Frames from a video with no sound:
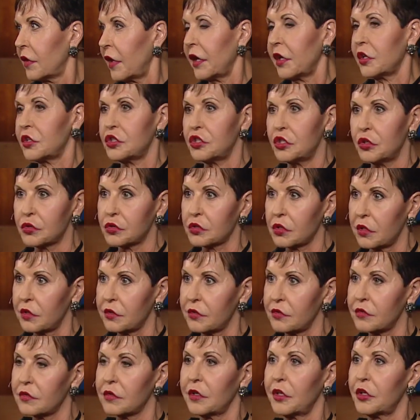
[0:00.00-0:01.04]
E é
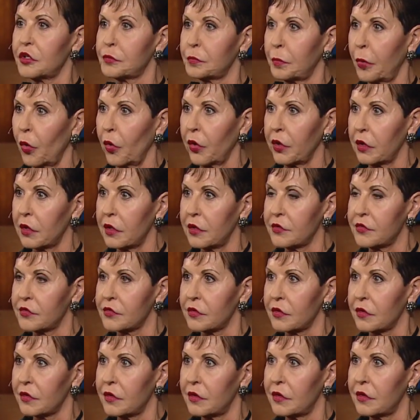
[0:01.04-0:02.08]
inútil, sem
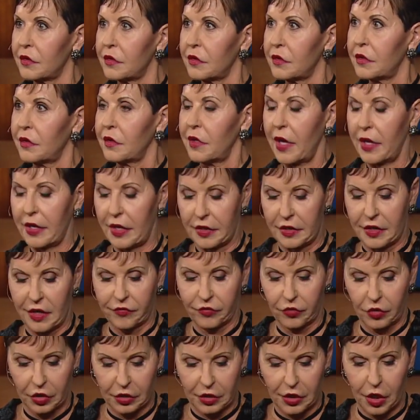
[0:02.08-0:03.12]
sentido, e
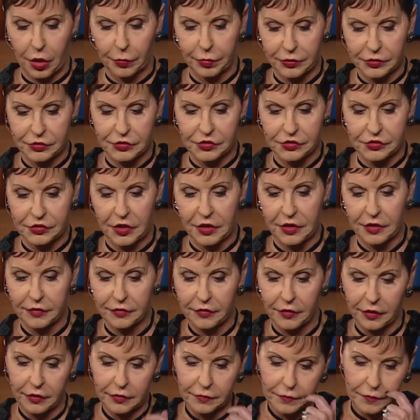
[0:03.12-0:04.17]
nunca se chega a lugar
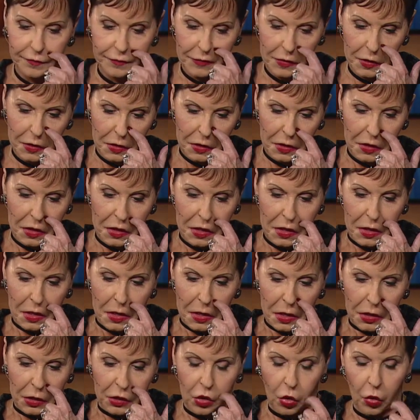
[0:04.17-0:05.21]
algum.
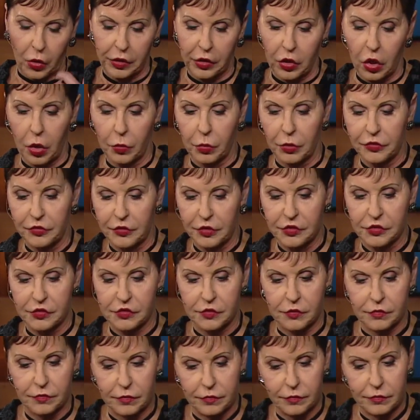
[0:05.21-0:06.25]
Seguindo com esta
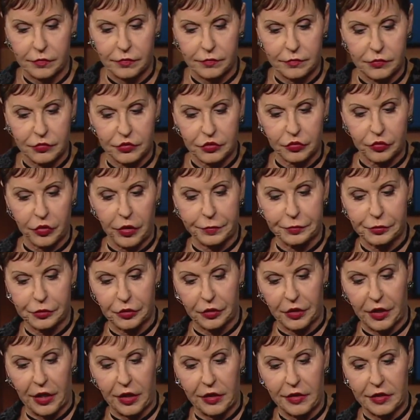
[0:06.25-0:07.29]
escritura, agora
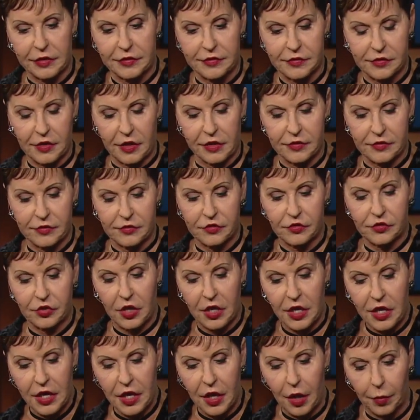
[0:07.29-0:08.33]
diz assim:
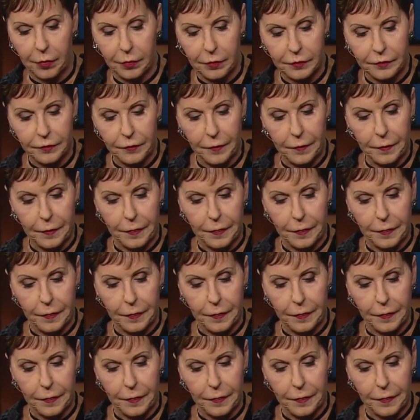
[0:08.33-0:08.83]
Mas.